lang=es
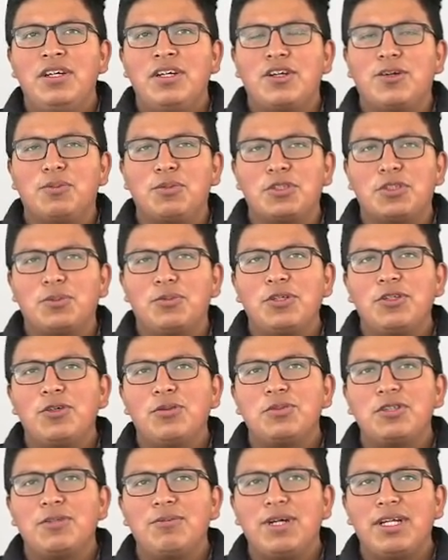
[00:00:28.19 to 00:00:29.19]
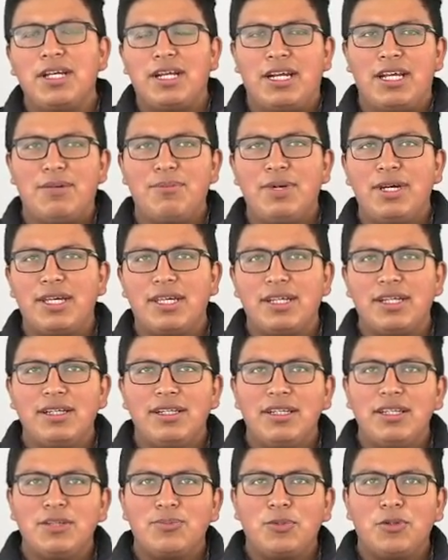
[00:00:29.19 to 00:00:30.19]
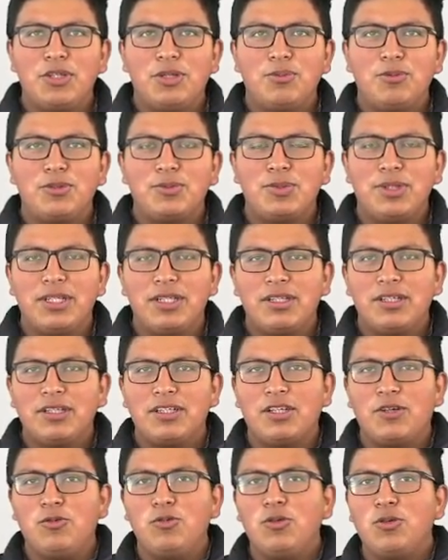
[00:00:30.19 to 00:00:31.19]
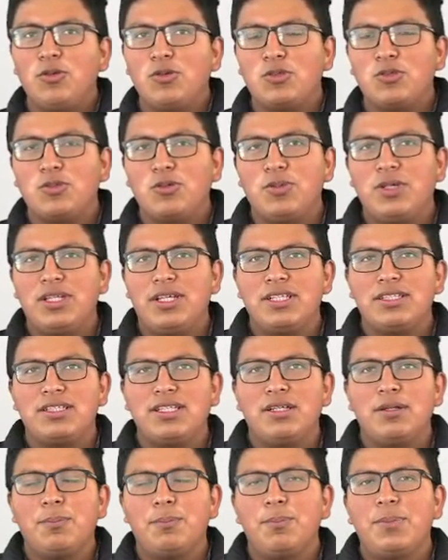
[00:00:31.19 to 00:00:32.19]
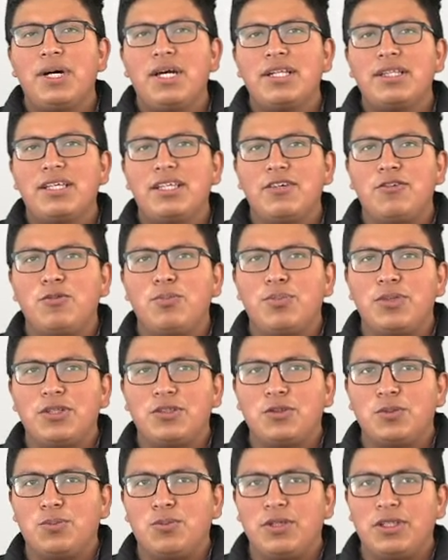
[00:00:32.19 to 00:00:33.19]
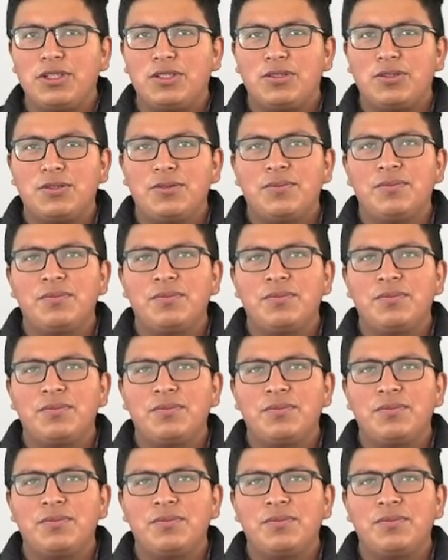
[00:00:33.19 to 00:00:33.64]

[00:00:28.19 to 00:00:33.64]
Como se puede observar en la imagen, podemos ver que un costo viene a ser parte de un presupuesto.